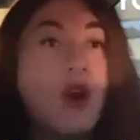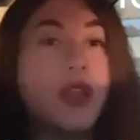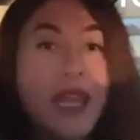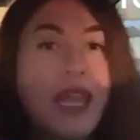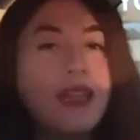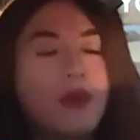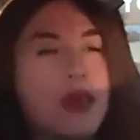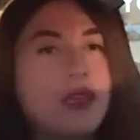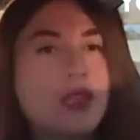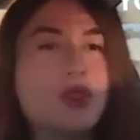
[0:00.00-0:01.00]
ya oke okay, dia
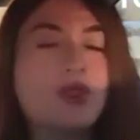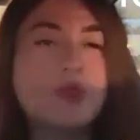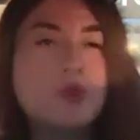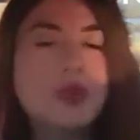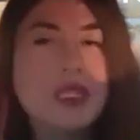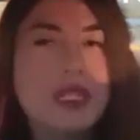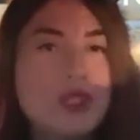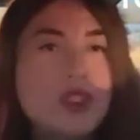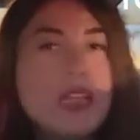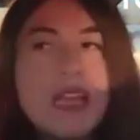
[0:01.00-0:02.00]
bilang gitu
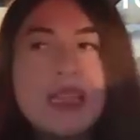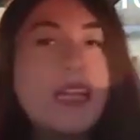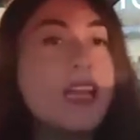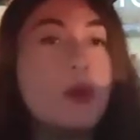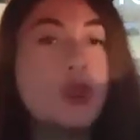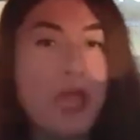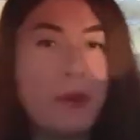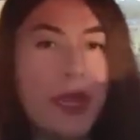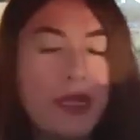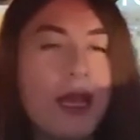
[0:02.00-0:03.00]
terus dia datang dia bawa
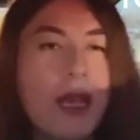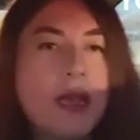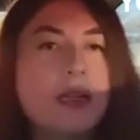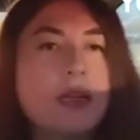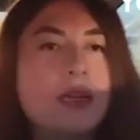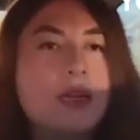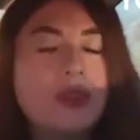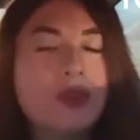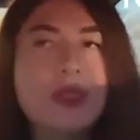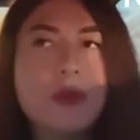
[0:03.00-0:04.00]
champagne kan
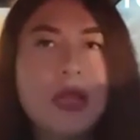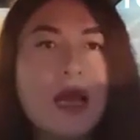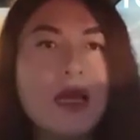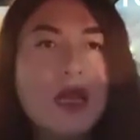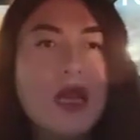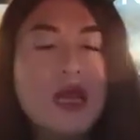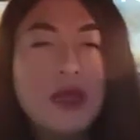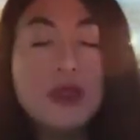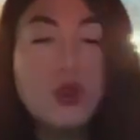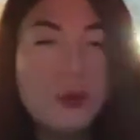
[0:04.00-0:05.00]
terus dia bilang
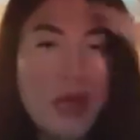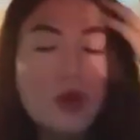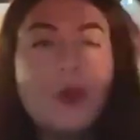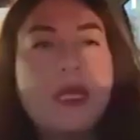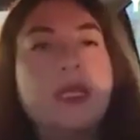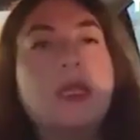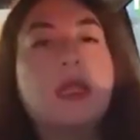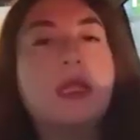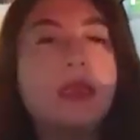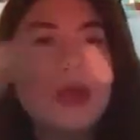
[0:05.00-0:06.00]
itu rumah lu mending di,
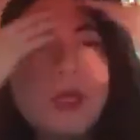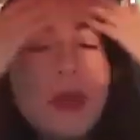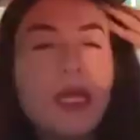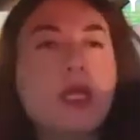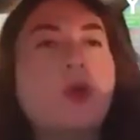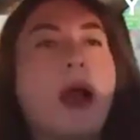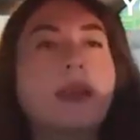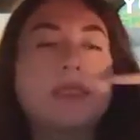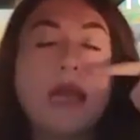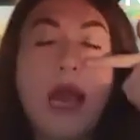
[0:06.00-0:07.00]
di, dibagi
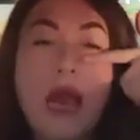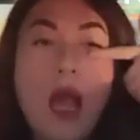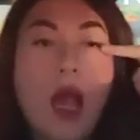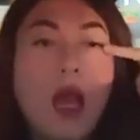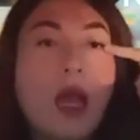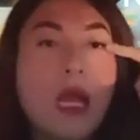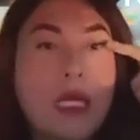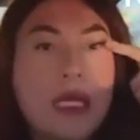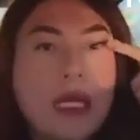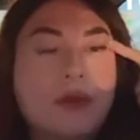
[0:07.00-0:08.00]
dua aja
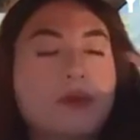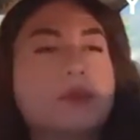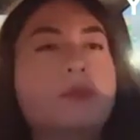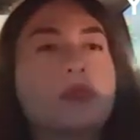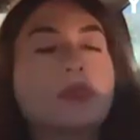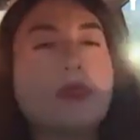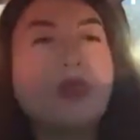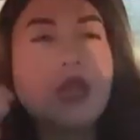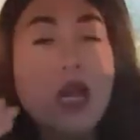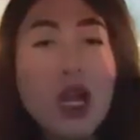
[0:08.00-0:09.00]
jadi
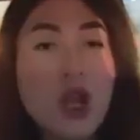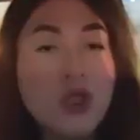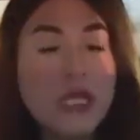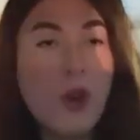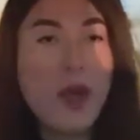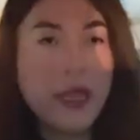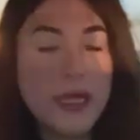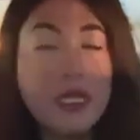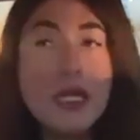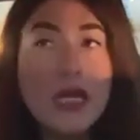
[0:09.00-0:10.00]
kalau lu
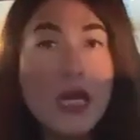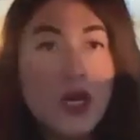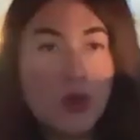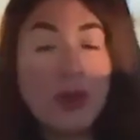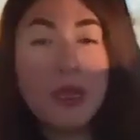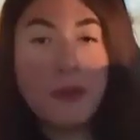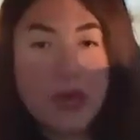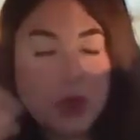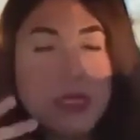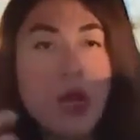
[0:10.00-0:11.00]
sewain rumah
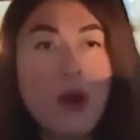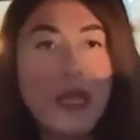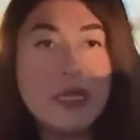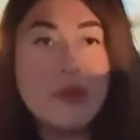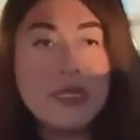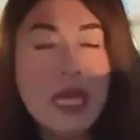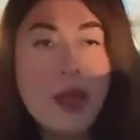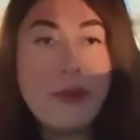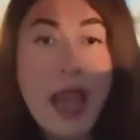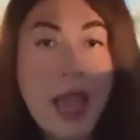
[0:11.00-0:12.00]
depan lu sewainnya
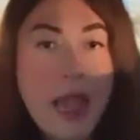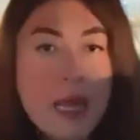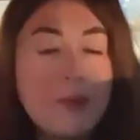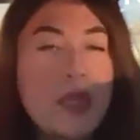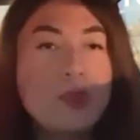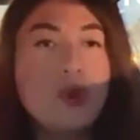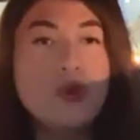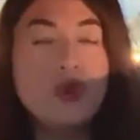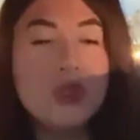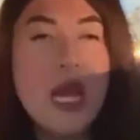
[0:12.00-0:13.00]
bisa mahal 40